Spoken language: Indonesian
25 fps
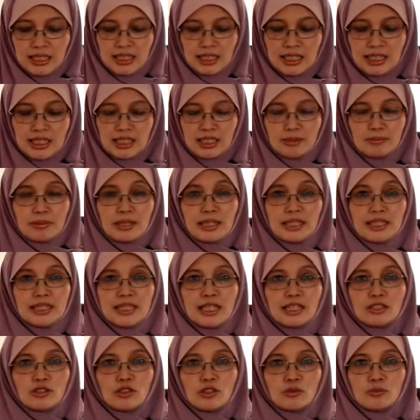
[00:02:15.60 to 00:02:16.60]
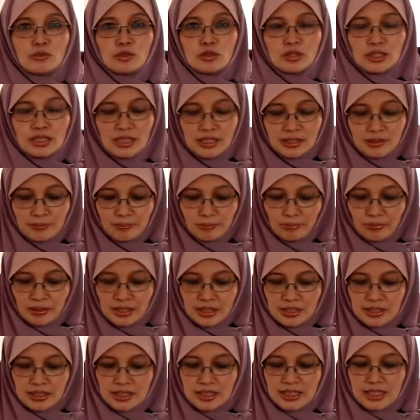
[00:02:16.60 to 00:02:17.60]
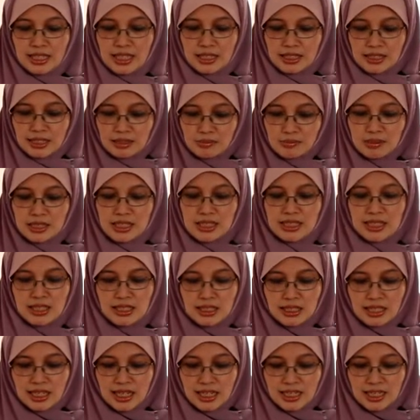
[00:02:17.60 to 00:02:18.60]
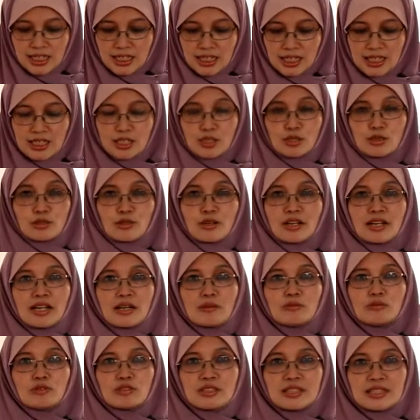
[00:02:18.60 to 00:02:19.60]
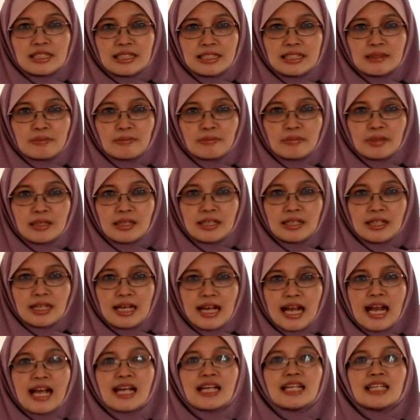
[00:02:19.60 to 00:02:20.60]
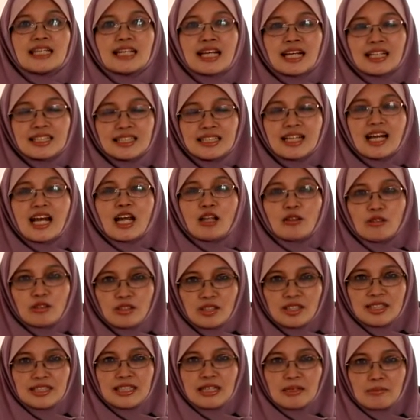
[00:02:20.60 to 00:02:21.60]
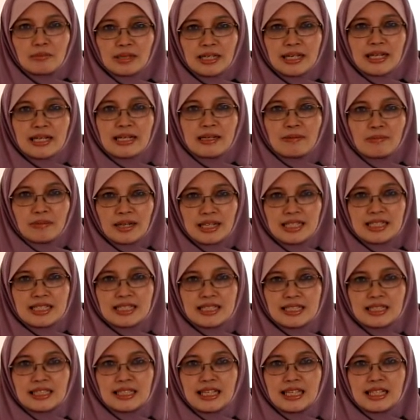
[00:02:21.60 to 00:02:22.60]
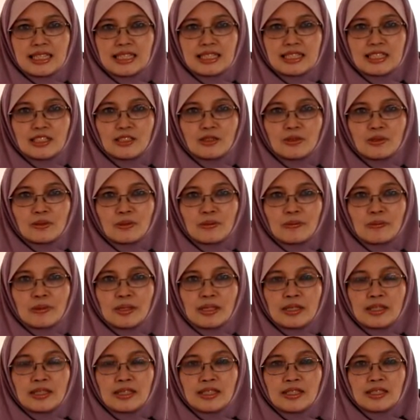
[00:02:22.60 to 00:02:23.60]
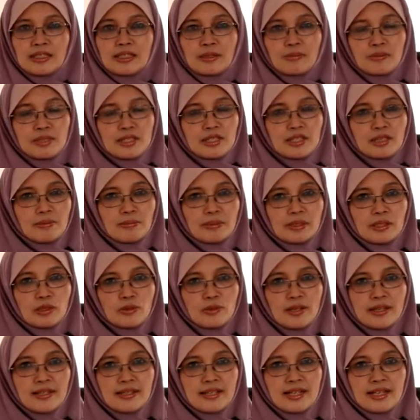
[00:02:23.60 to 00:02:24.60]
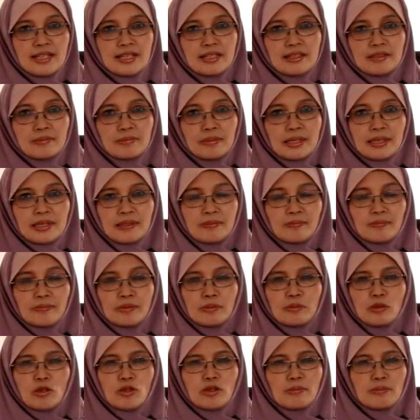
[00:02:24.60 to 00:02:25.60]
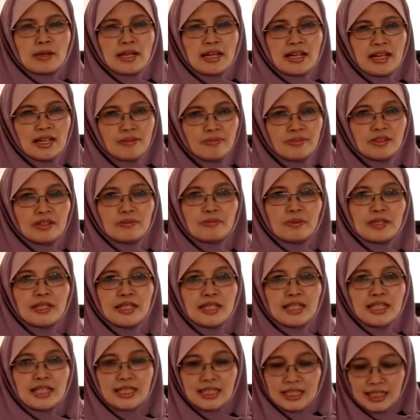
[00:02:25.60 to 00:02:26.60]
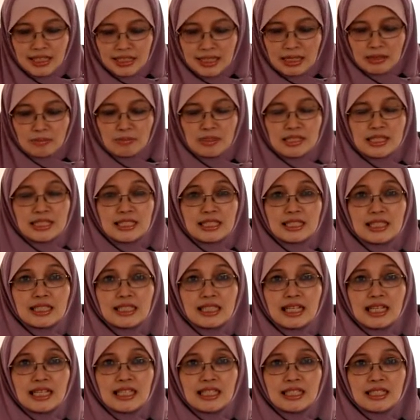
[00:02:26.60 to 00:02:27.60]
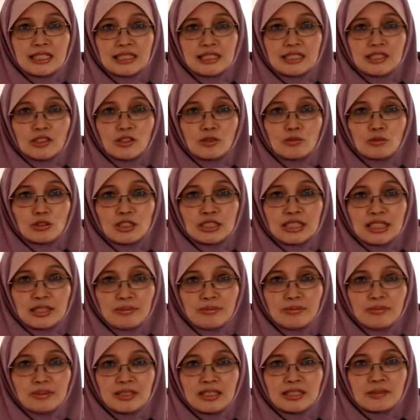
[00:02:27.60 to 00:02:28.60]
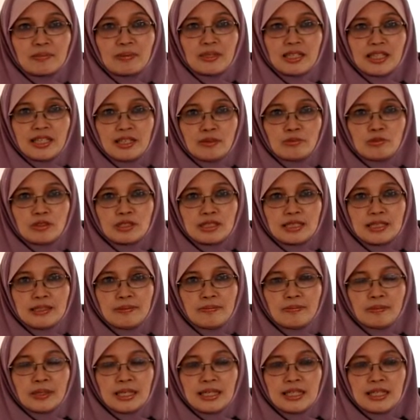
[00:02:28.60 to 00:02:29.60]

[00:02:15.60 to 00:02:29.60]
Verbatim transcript: ini bagi yang non muslim ternyata mencintai seorang muslim hakikatnya Allah yang menanamkan cinta di situ tapi siapa tahu ada hikmah mohon maaf kepada ini yang mencintai non muslim kepada yang muslim